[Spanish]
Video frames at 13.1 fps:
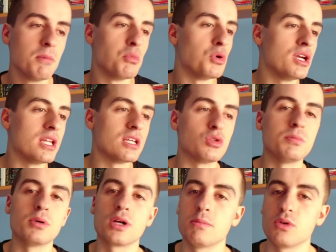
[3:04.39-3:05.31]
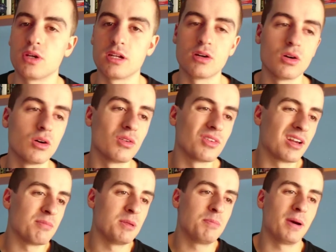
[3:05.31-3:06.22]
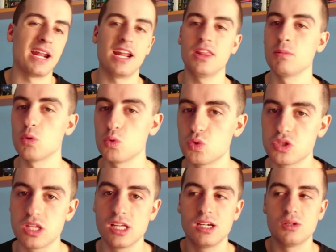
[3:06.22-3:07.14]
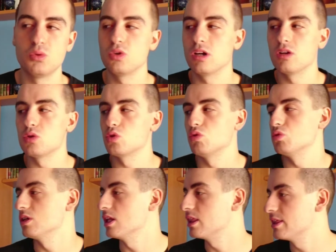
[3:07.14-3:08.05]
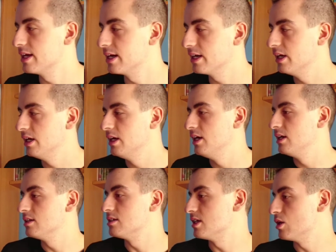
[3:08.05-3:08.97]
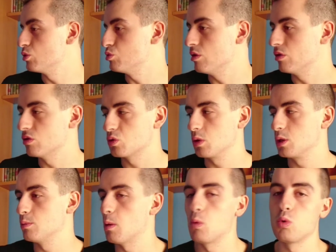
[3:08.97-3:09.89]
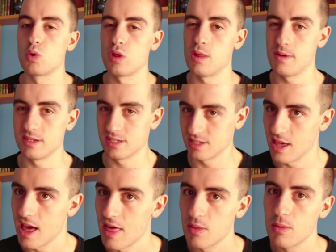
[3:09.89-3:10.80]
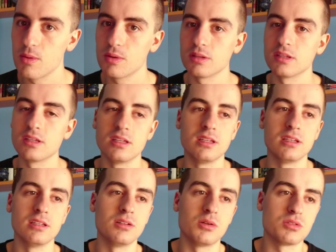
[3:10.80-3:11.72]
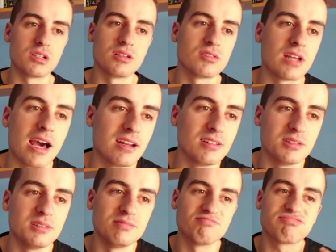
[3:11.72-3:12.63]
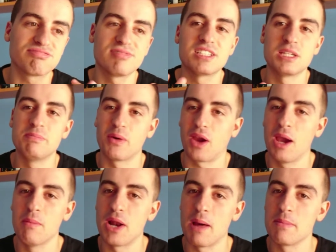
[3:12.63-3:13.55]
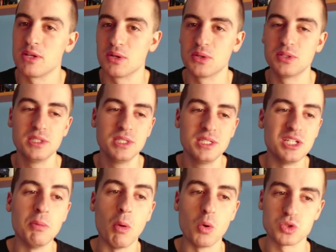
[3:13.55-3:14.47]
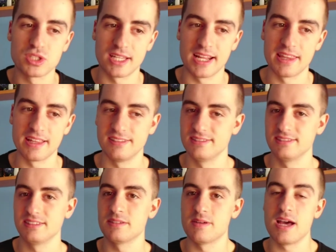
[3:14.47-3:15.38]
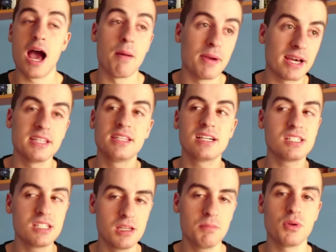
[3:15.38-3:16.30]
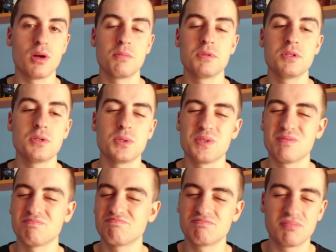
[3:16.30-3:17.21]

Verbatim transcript: Buniri es un Pokémon que no, a mí para nada me gusta, nunca lo suelo utilizar. Si lo utilizo es cuando me aburro demasiado y no sé, o sea, no, ese Pokémon a mí no, no me gusta nada. Eh, habrá gente que sí, pero a mí no...